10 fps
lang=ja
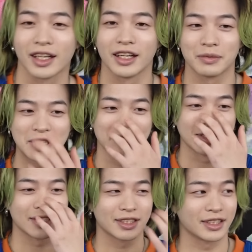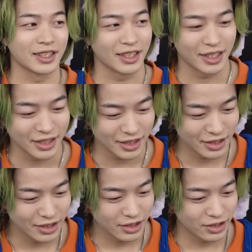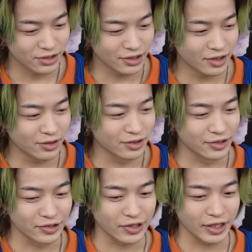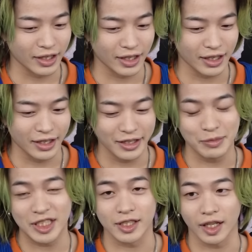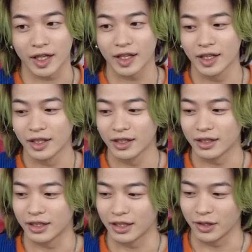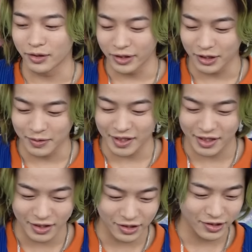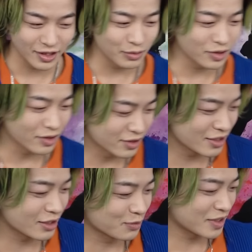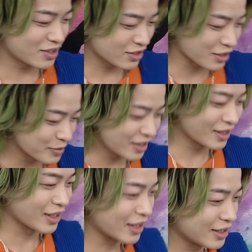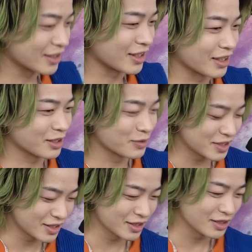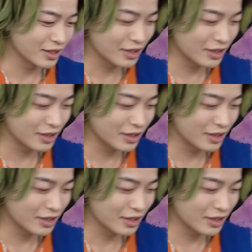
えー、山城です、えー、小学校の、えー、帰り道で、えー、横に友達いる状態で僕こっちで友達と喋りながら帰ってて友達が